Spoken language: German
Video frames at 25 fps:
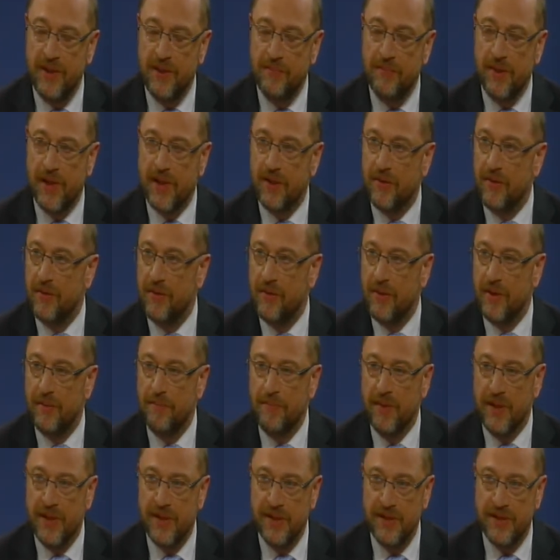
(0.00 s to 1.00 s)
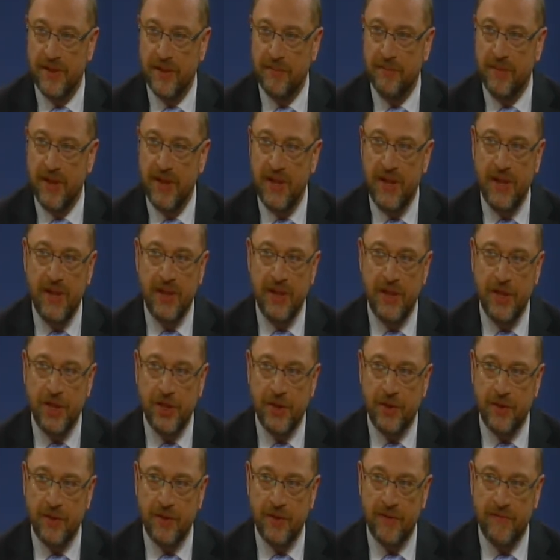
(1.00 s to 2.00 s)
mit Macron gemeinsam gegen die
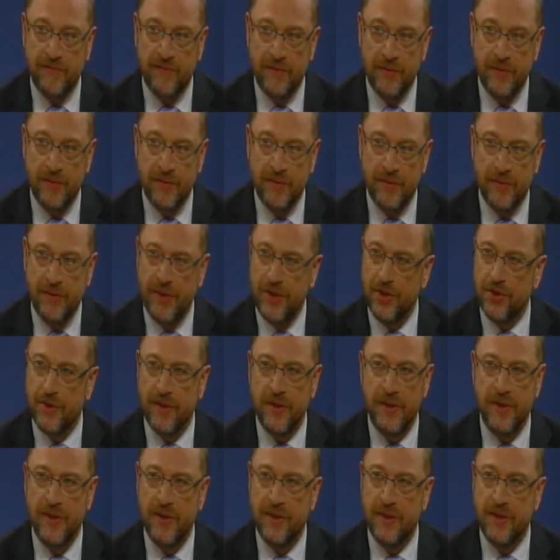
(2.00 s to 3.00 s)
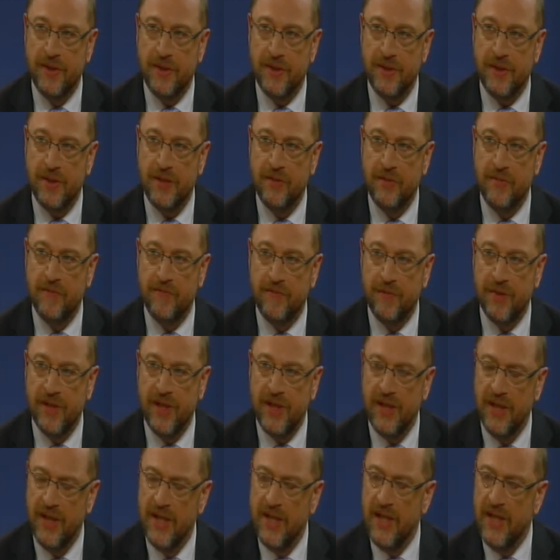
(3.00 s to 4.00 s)
Steuerflucht und die Steuerhinterziehung
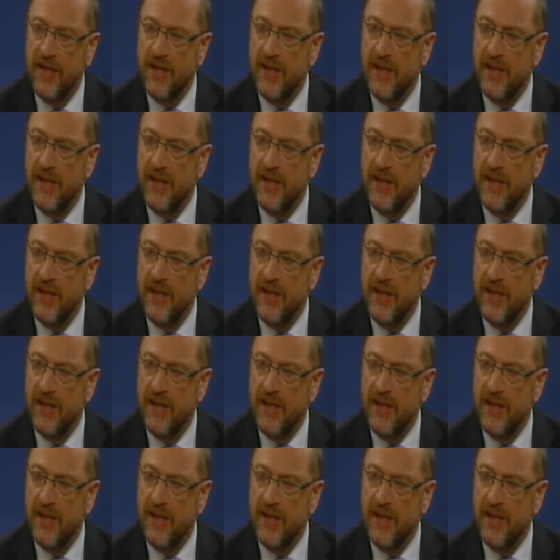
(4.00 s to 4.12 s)
vorgehen.